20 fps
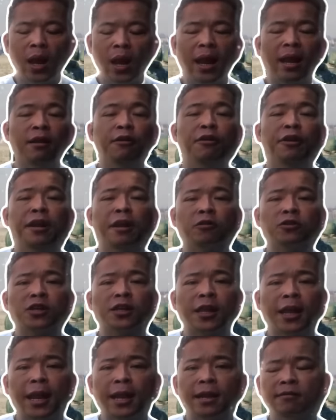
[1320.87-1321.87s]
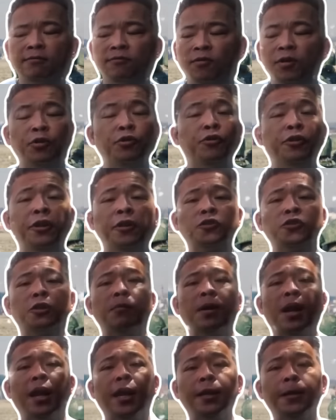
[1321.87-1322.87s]
quả người nào sẽ thắng và người nào sẽ
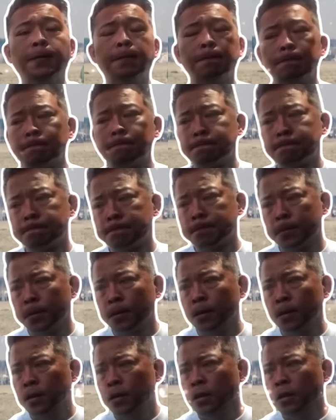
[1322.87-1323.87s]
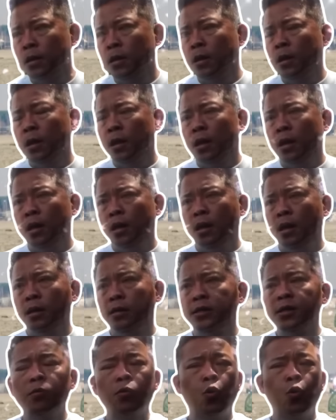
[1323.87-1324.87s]
bại ờ,
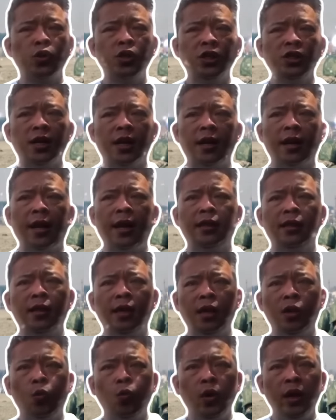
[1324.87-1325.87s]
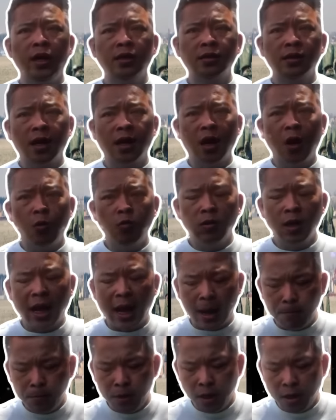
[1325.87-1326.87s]
trong cuộc chiến tranh này thì nguyên sẽ không
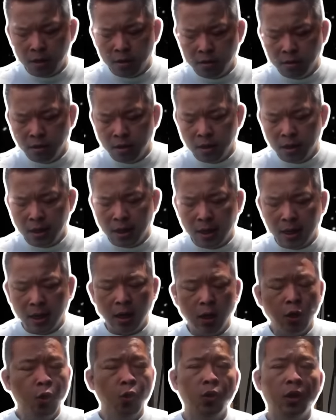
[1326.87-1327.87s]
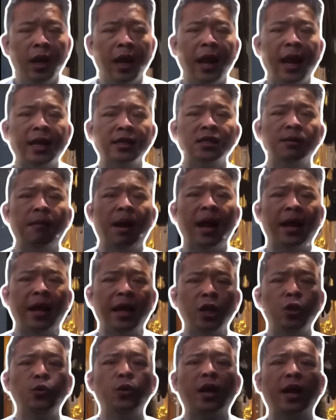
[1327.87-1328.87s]
cảm nhận được là nghe sẽ bại
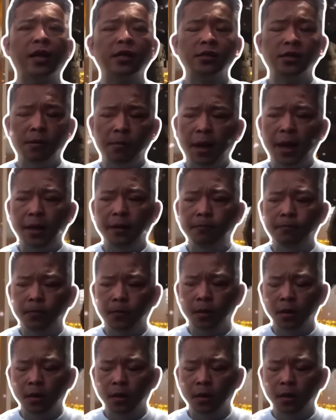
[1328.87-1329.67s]
hay ukraine sẽ bại